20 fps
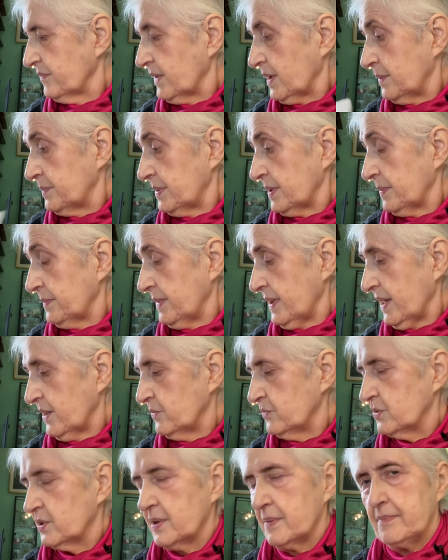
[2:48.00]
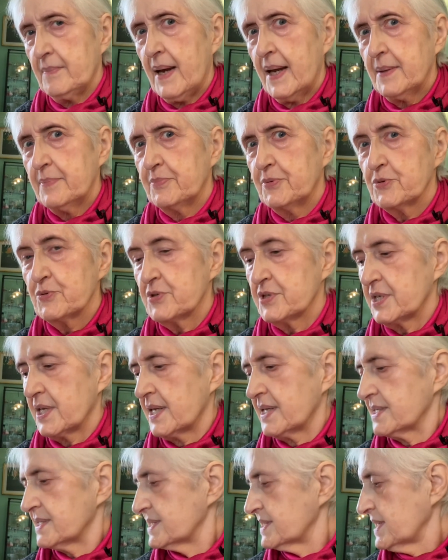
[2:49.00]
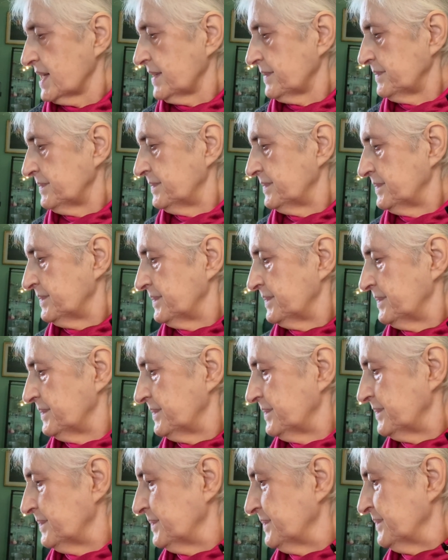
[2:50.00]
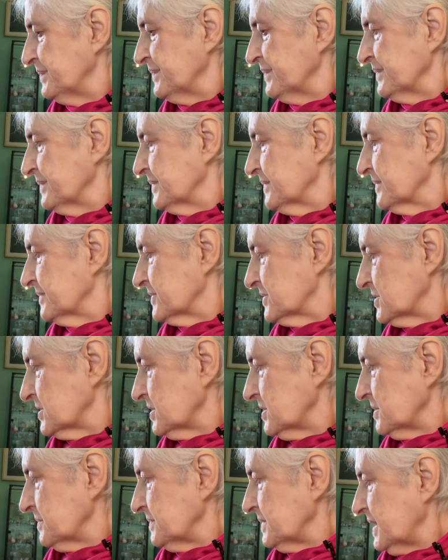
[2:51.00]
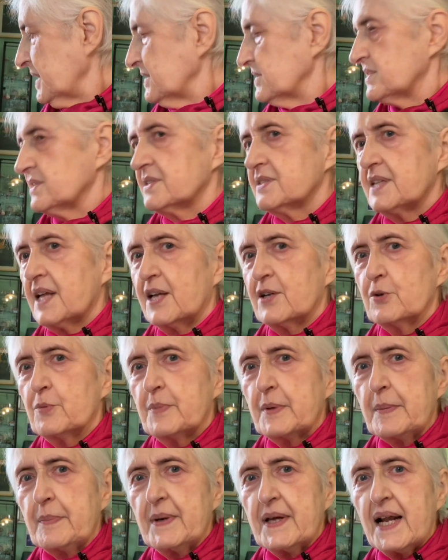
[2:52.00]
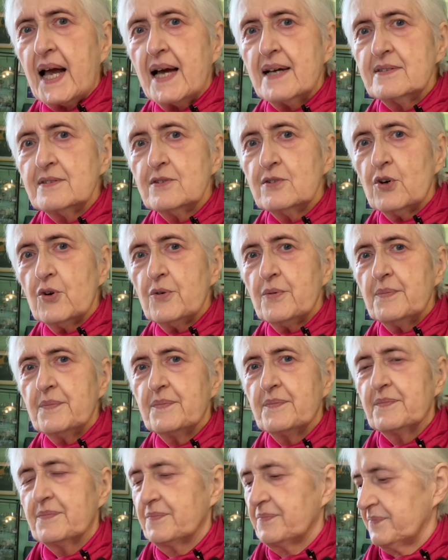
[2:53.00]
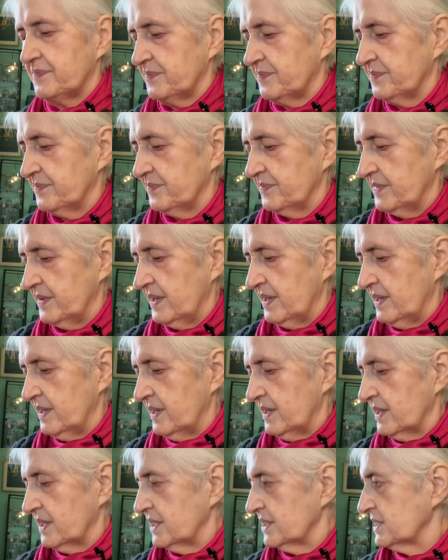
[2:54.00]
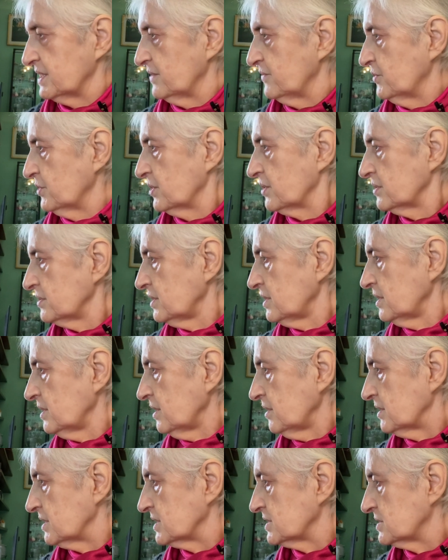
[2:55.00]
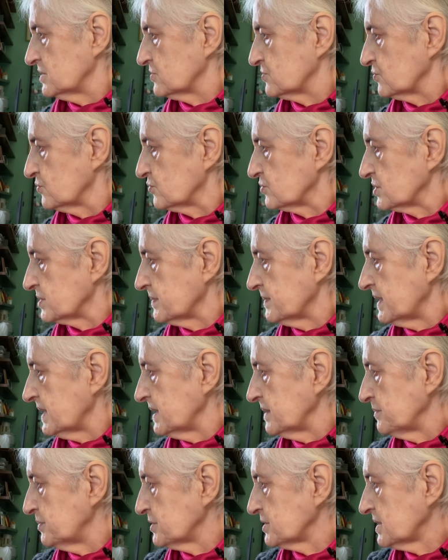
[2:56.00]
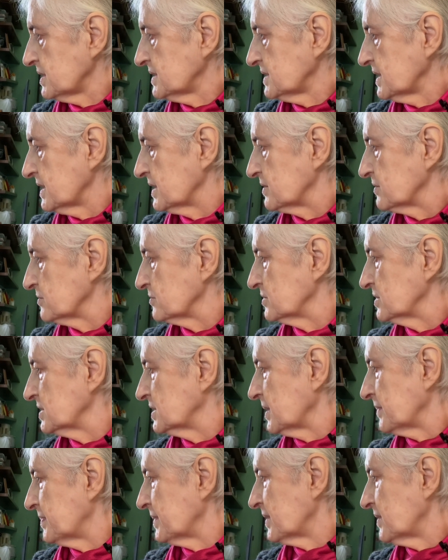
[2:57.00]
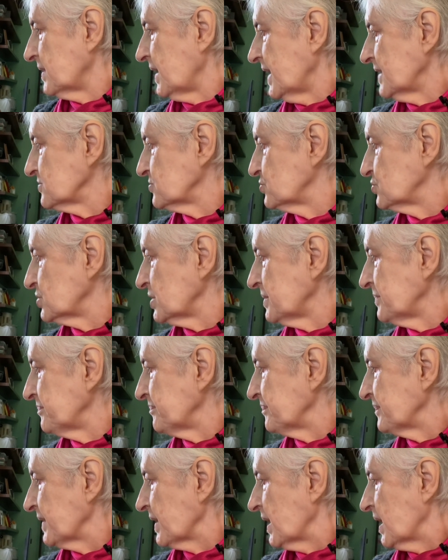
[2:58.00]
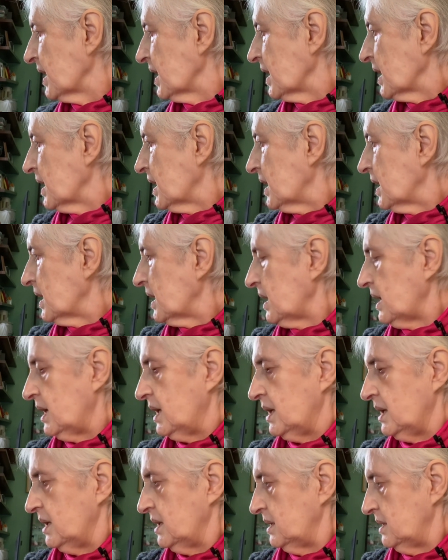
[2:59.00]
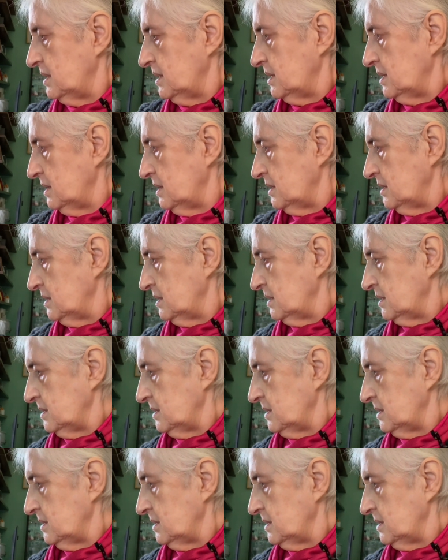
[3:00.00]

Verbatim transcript: Per me è un mai più senza. Sì, i miei si stanno preparando, che devono... No, no, che ti scusi, l'importante è che non dite parolacce. No, no, ah. mai parolacce.